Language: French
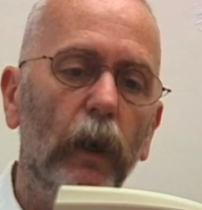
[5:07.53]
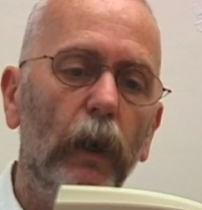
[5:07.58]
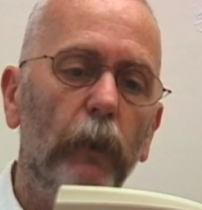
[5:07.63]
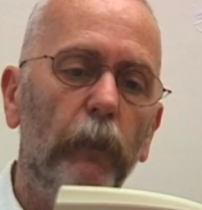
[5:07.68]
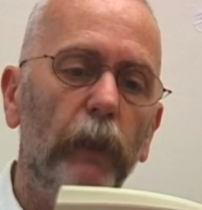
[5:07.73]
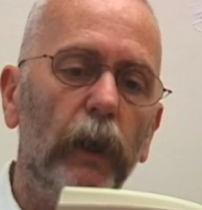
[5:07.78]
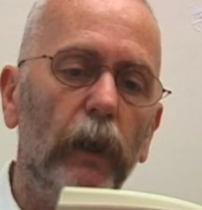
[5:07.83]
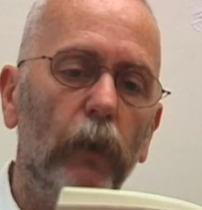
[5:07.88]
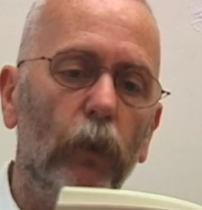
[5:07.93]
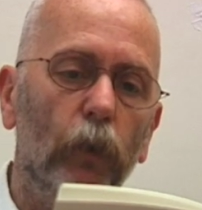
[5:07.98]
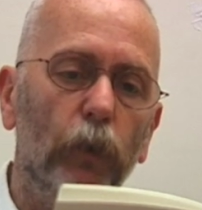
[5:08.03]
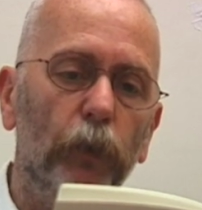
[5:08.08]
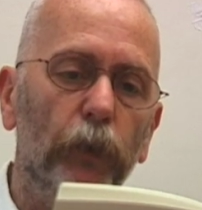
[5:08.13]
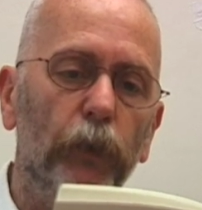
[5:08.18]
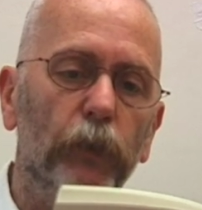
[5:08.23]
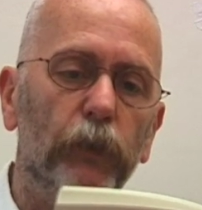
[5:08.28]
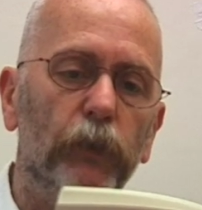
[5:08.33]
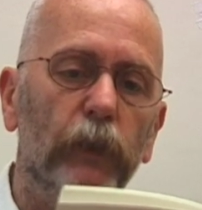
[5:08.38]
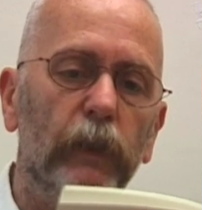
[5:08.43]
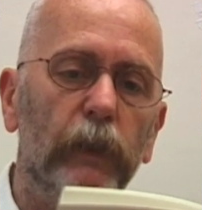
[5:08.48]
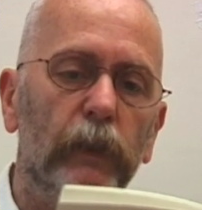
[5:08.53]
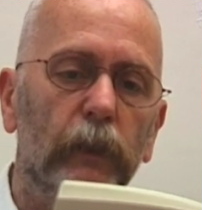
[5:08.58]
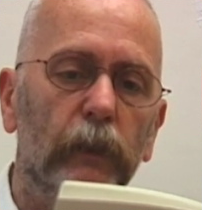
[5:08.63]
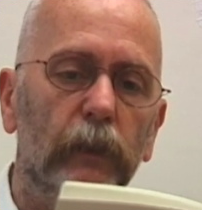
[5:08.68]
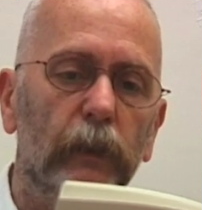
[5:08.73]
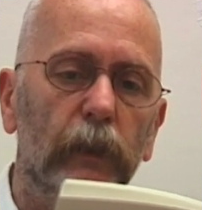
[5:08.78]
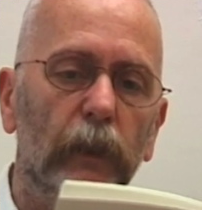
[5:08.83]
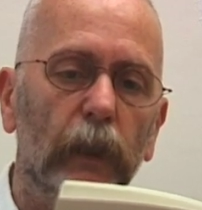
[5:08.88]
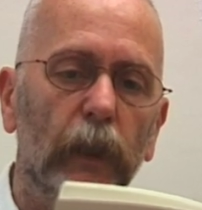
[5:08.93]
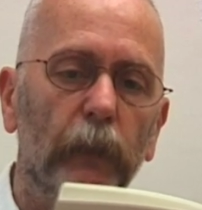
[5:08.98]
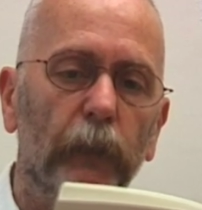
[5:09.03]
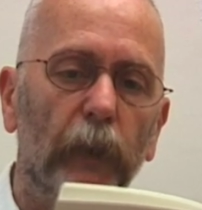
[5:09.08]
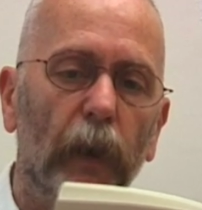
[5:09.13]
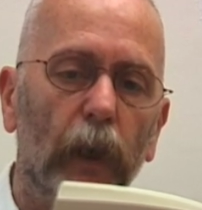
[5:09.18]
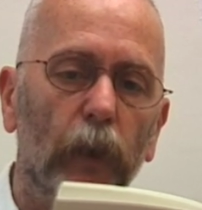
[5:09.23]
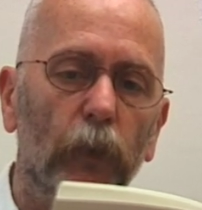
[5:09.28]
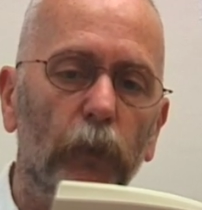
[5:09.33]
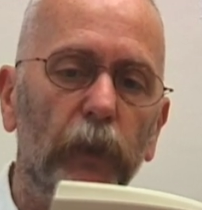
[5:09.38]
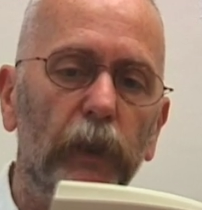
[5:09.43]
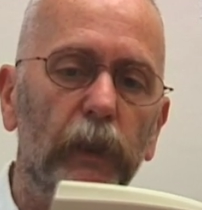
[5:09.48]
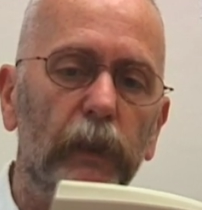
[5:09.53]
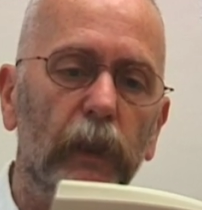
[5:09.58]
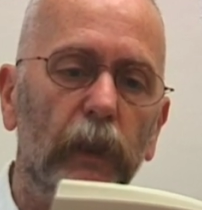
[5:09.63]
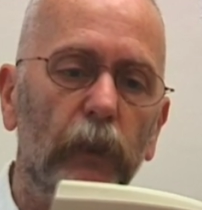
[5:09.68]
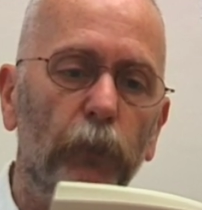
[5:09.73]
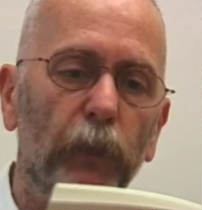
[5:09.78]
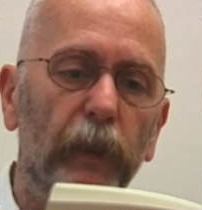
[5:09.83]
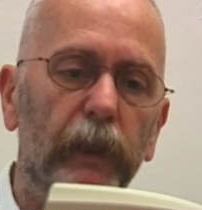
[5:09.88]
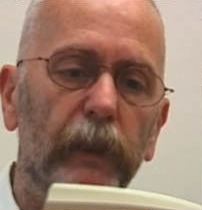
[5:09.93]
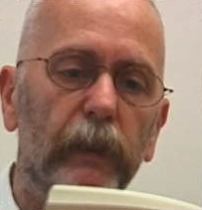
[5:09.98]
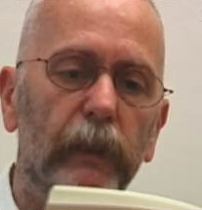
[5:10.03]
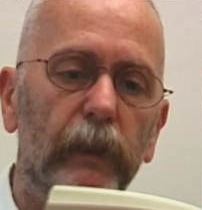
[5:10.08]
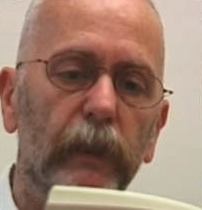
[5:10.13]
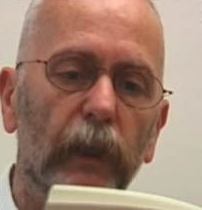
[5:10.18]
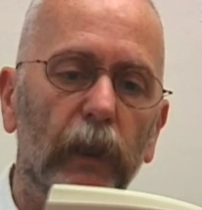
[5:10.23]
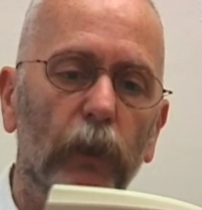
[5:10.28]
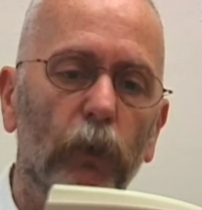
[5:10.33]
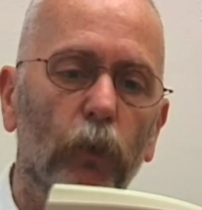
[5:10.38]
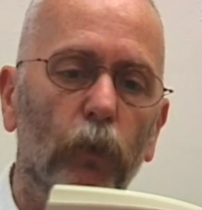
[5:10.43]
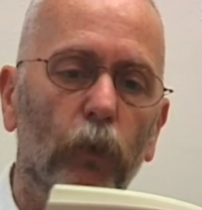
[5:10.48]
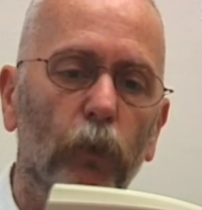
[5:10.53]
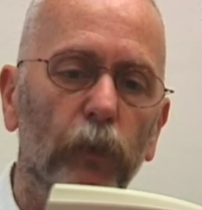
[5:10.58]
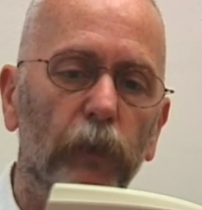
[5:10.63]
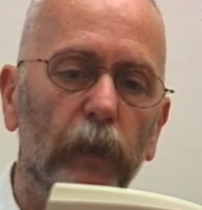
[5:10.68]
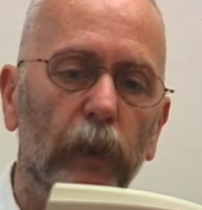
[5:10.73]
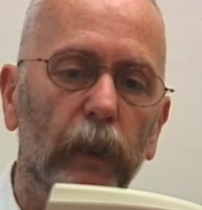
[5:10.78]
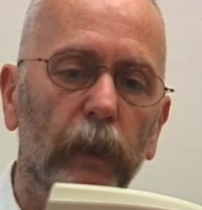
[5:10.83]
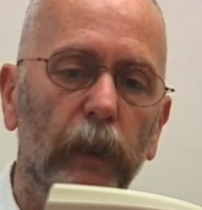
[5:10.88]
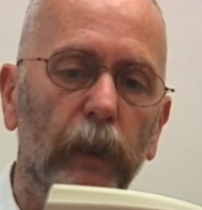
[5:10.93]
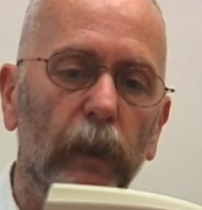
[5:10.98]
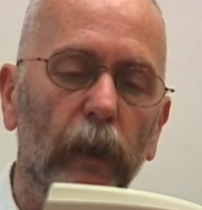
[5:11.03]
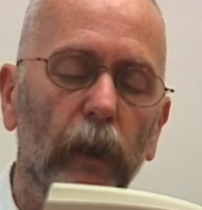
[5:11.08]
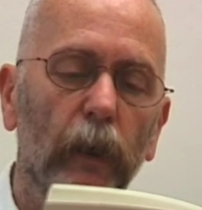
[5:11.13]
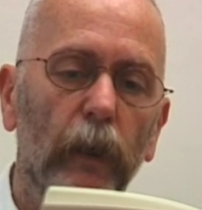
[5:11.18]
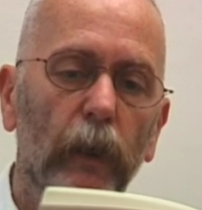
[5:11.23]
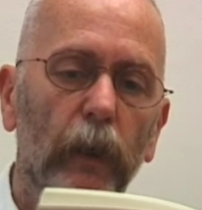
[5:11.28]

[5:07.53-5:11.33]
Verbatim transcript: mais au lieu de se laisser tirer par lui, c'est lui qui tirait au contraire,